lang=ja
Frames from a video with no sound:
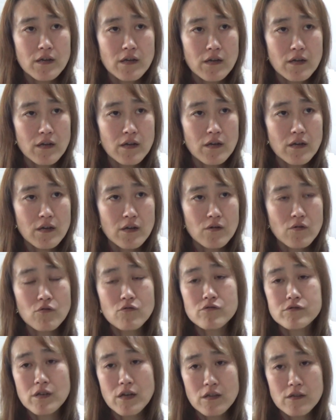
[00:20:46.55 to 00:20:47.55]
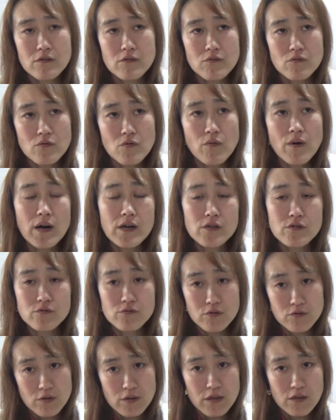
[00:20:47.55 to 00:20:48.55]
えー、国産の和
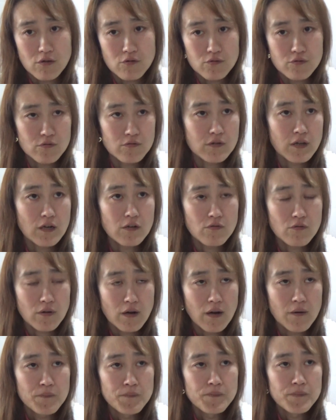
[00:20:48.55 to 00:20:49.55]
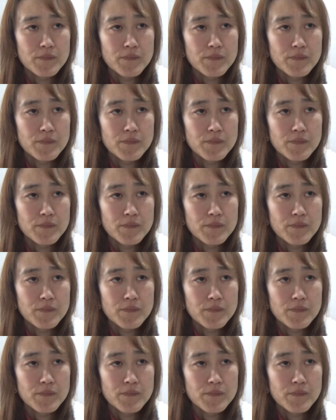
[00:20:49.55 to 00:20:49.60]
牛作ったりとか、